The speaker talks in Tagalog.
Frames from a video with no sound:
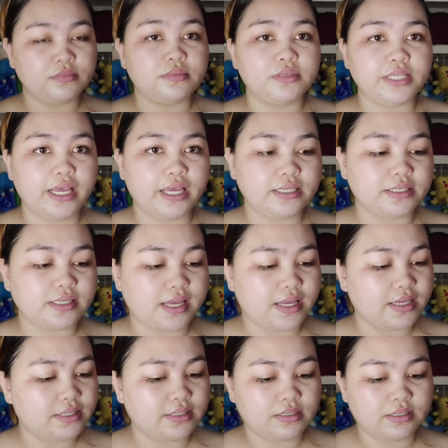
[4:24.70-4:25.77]
Next
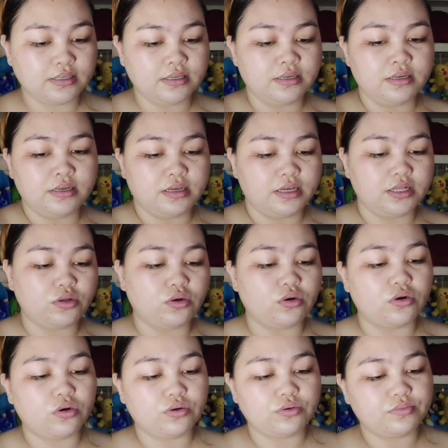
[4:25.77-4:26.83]
is
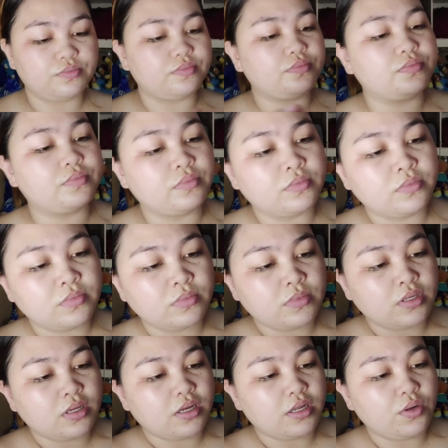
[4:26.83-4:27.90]
itong
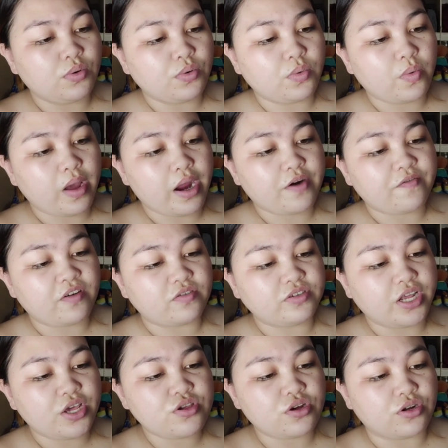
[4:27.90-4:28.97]
Longwear
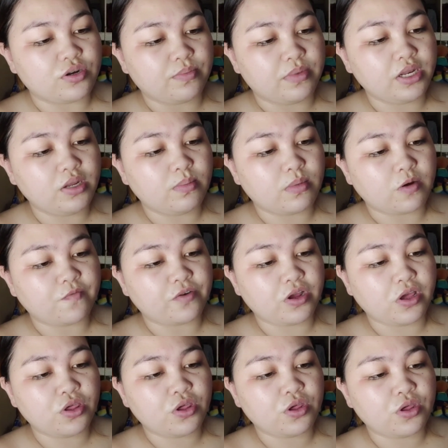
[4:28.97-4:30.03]
Foundation. Medium
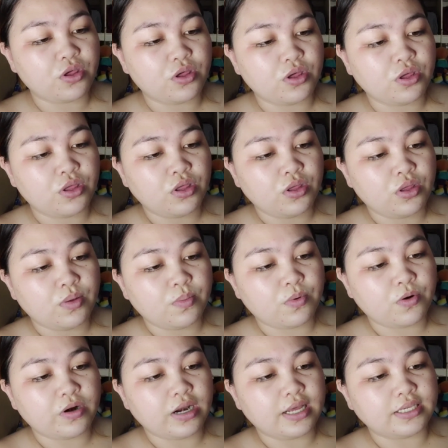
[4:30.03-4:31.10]
coverage.
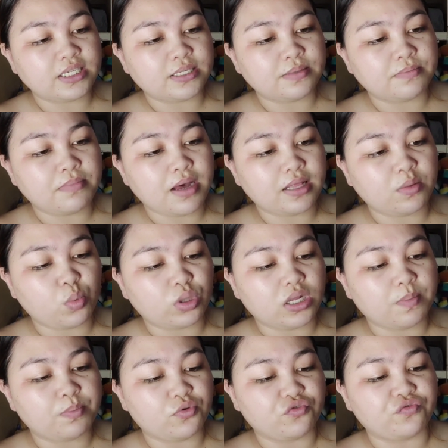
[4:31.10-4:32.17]
Vaporless Matte
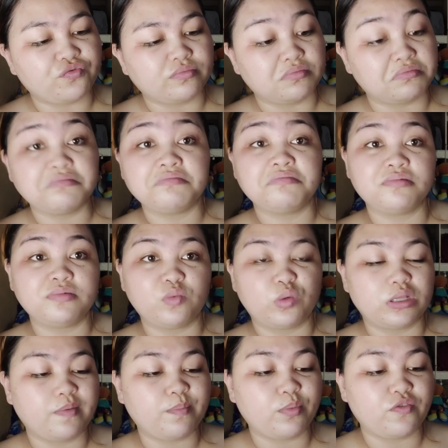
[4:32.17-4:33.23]
Waterproof. Mm,
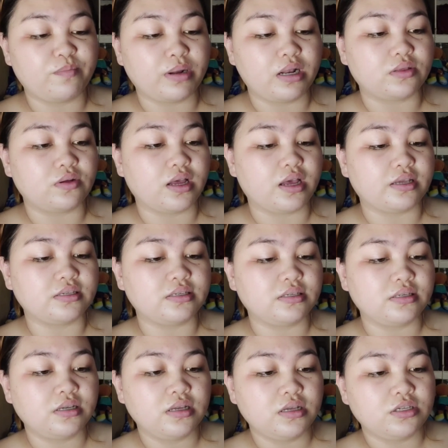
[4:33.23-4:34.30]
waterproof pala to guys.
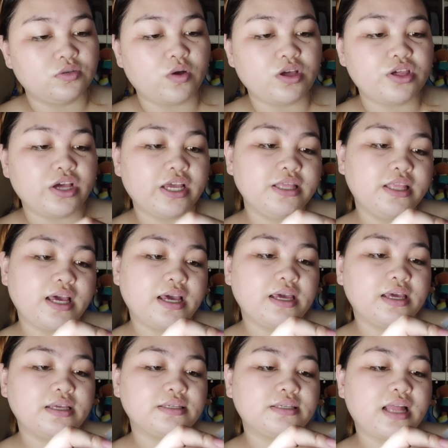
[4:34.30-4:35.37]
So, ang shade niya
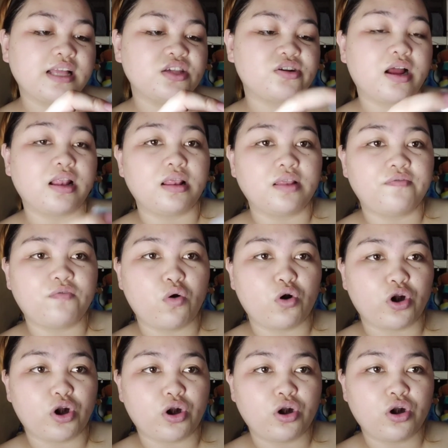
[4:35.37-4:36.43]
is Natural 4.
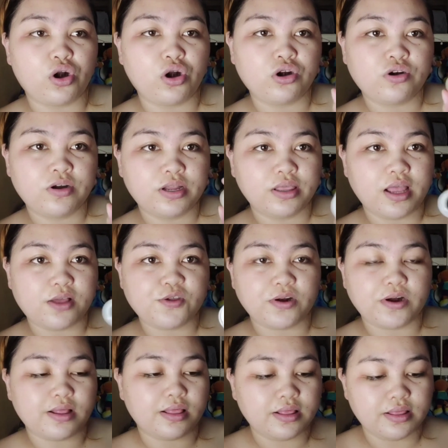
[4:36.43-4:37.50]

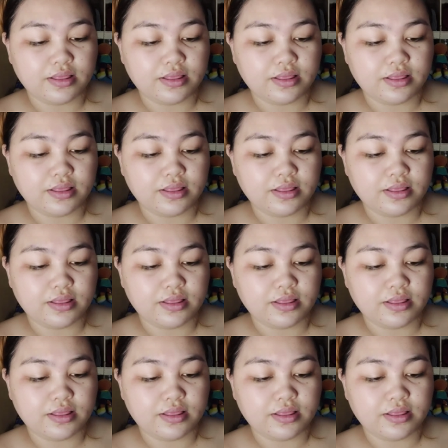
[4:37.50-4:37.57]
Natural.